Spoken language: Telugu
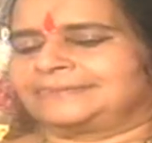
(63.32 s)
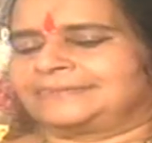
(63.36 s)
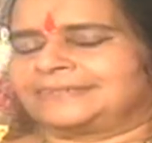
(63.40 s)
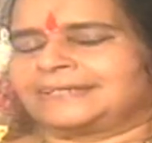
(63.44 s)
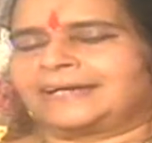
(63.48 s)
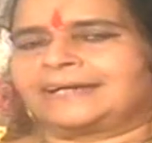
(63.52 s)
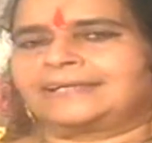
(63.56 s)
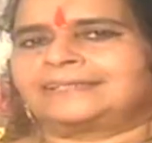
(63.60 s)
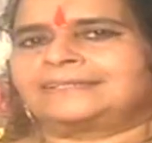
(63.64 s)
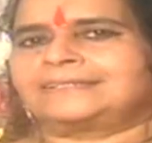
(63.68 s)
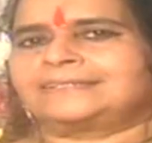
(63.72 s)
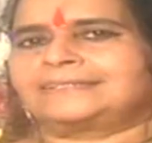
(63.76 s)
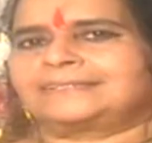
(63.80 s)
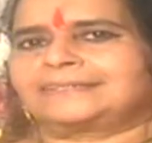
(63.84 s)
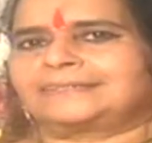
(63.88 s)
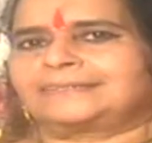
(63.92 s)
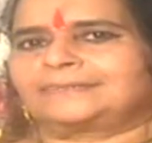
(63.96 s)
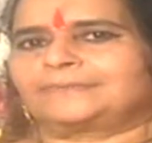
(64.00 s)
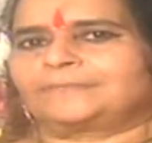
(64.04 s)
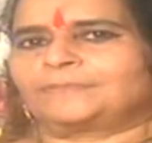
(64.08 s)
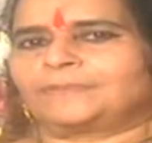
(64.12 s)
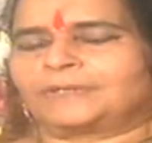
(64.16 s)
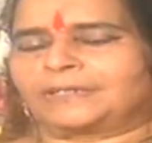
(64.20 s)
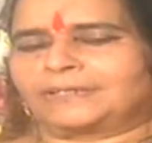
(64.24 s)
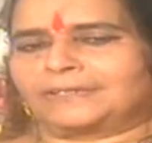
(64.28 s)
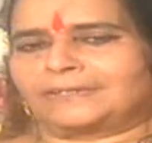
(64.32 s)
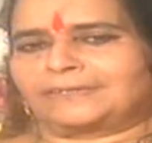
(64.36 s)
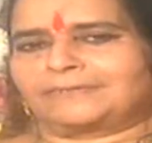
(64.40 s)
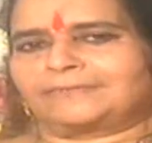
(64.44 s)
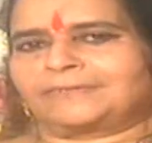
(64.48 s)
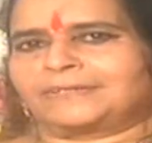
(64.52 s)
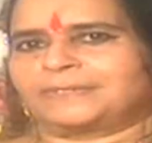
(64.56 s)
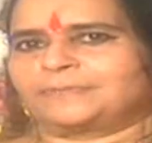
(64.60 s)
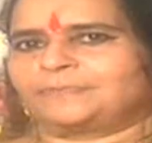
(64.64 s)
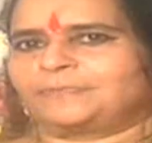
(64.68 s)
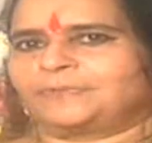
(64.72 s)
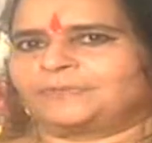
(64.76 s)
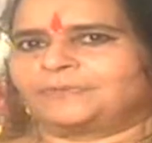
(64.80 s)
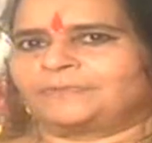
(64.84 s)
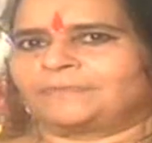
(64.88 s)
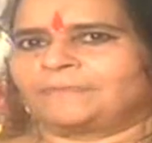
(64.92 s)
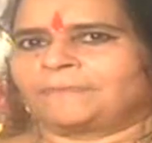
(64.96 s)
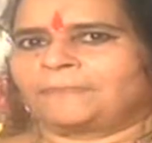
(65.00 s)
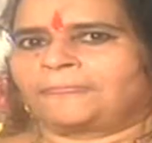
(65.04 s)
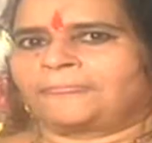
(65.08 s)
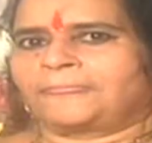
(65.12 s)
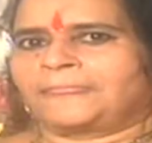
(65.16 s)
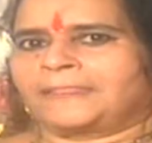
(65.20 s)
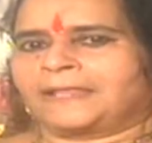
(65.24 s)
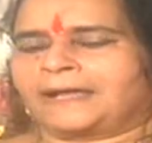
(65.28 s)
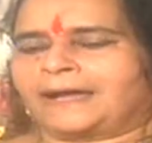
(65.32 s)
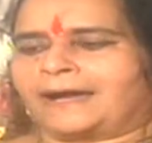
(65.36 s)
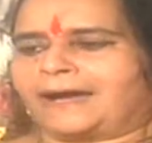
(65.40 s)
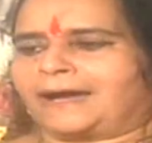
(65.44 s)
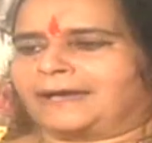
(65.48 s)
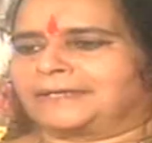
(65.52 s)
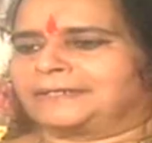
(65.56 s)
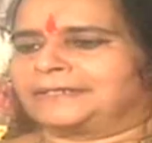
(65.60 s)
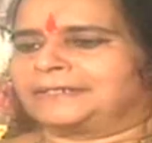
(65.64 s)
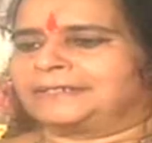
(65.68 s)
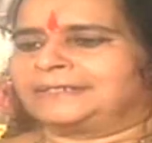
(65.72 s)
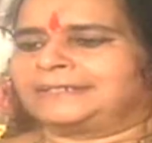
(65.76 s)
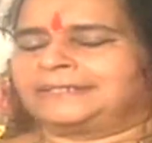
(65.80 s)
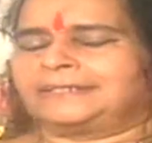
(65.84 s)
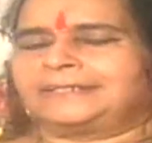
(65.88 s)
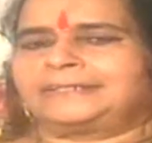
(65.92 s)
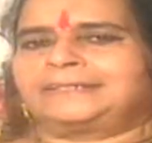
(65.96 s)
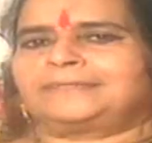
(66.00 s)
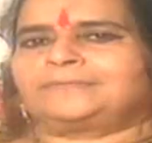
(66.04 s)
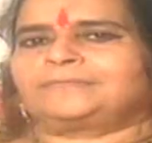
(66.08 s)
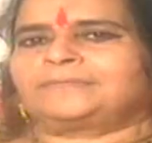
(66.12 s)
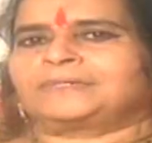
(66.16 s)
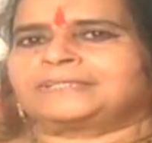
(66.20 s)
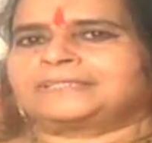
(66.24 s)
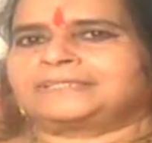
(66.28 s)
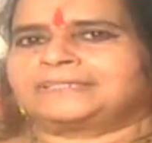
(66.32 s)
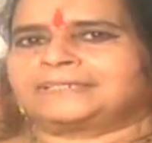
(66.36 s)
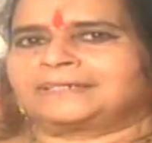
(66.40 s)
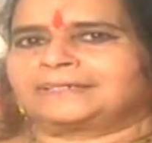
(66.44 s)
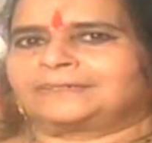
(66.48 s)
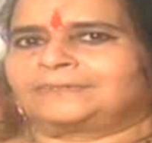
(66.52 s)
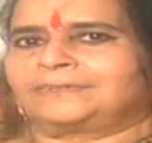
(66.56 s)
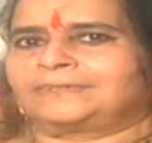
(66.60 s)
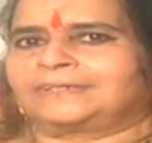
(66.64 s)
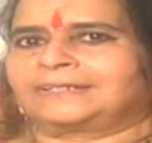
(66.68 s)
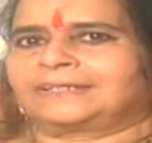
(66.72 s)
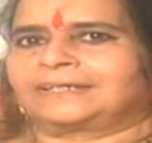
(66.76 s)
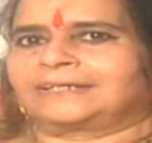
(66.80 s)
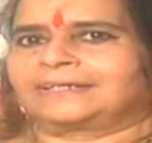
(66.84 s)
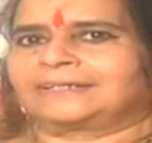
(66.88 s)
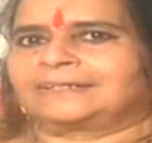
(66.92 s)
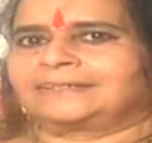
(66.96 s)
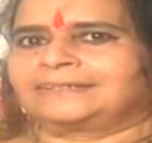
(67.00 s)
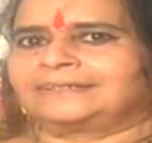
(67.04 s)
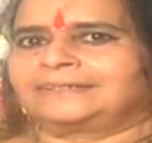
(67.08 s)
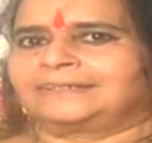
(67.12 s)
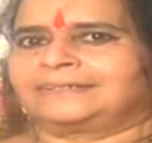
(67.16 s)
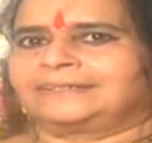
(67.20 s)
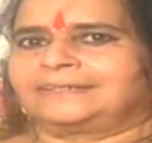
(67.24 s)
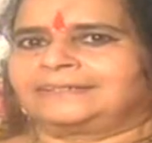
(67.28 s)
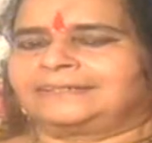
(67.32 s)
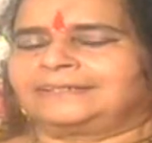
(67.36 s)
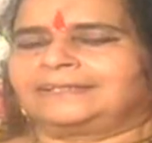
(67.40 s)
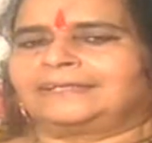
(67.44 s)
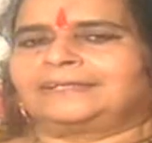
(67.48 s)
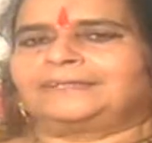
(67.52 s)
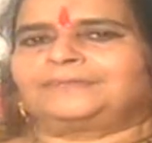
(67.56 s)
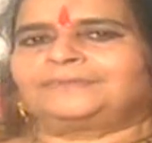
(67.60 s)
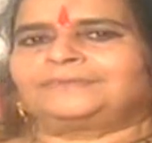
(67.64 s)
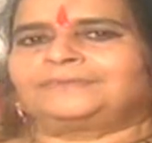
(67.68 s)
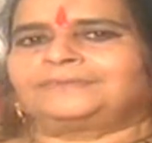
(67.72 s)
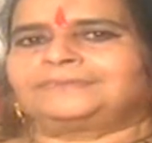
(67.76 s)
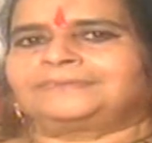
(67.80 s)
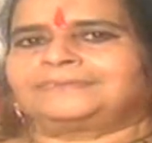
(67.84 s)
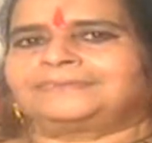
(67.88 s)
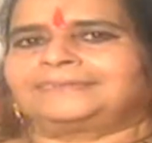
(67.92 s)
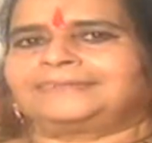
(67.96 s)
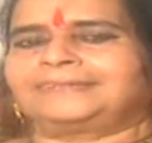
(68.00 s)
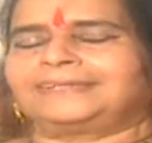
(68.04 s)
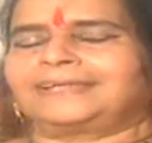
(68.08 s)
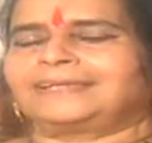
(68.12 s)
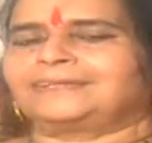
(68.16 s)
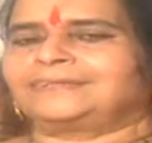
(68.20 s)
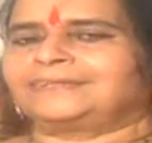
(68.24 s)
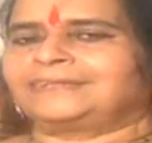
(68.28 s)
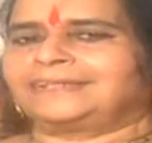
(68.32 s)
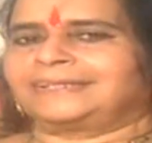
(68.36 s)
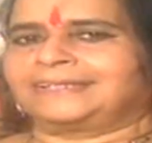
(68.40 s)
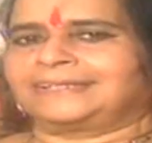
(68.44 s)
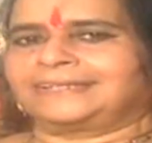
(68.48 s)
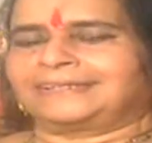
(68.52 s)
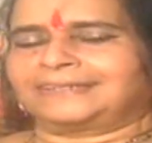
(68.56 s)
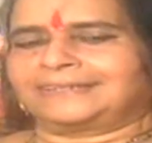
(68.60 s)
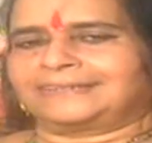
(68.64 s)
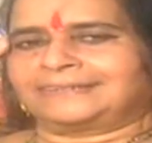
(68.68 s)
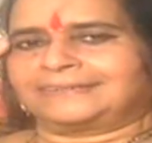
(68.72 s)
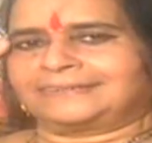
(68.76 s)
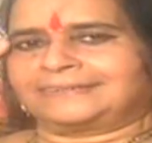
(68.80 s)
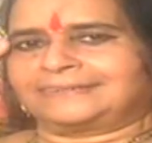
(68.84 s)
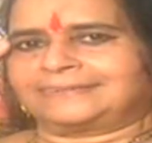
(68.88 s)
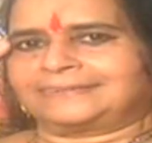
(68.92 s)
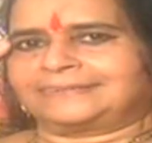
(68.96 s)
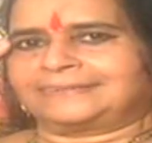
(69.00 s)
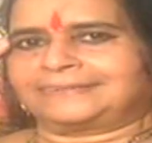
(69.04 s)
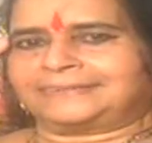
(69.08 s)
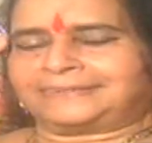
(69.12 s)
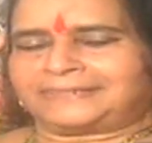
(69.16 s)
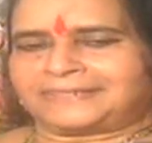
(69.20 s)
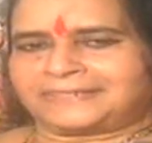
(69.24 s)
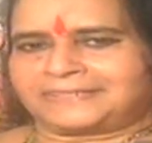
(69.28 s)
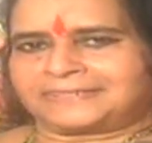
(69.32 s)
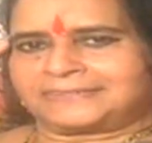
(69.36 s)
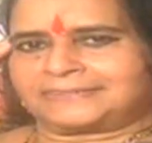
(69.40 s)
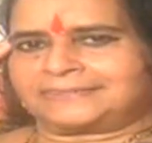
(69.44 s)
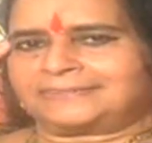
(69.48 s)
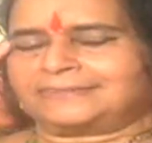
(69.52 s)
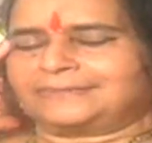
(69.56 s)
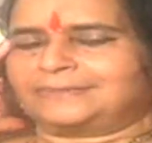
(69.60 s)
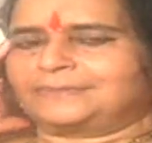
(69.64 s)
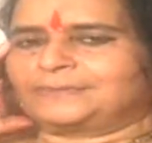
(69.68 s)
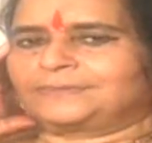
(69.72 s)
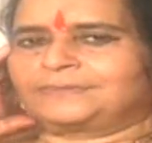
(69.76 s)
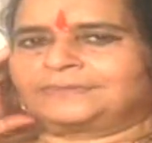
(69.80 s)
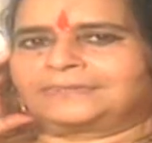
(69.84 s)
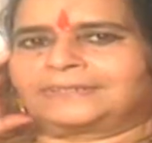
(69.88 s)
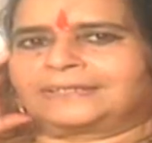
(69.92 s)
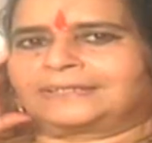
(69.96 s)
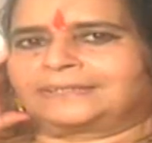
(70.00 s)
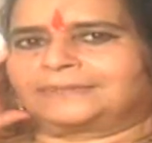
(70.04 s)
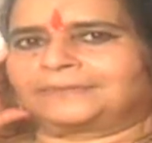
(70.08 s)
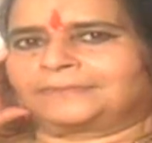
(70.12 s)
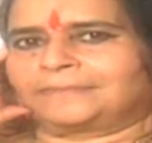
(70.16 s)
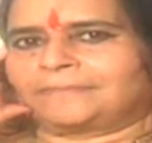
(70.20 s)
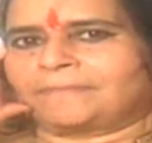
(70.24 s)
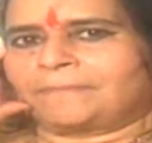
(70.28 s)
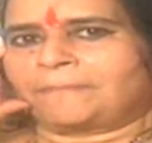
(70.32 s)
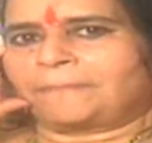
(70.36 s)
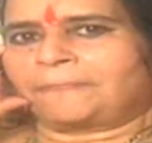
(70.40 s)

ధ్యానించటం మరొక వైపు ఆ రెండిటి మధ్య కూడా నేను నన్ను నేనే తీర్చిదిద్దుకున్నాను